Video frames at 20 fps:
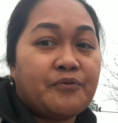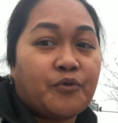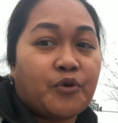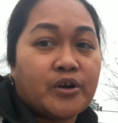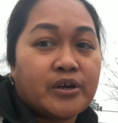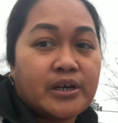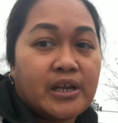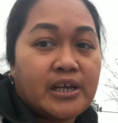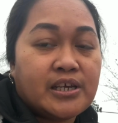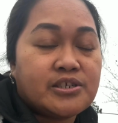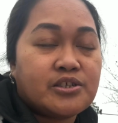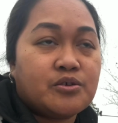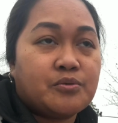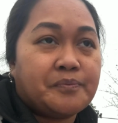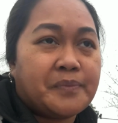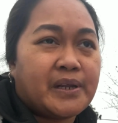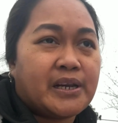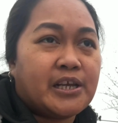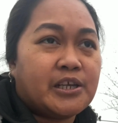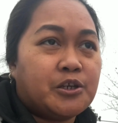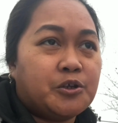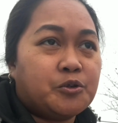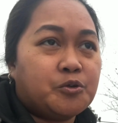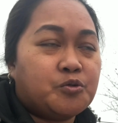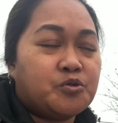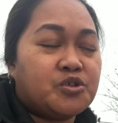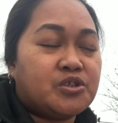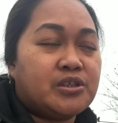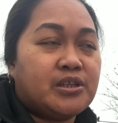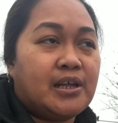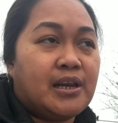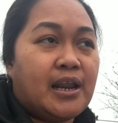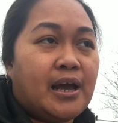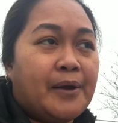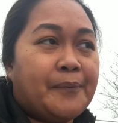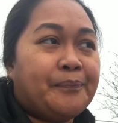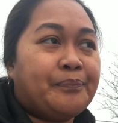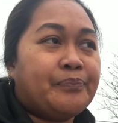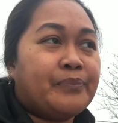4 days yung peredotus nila.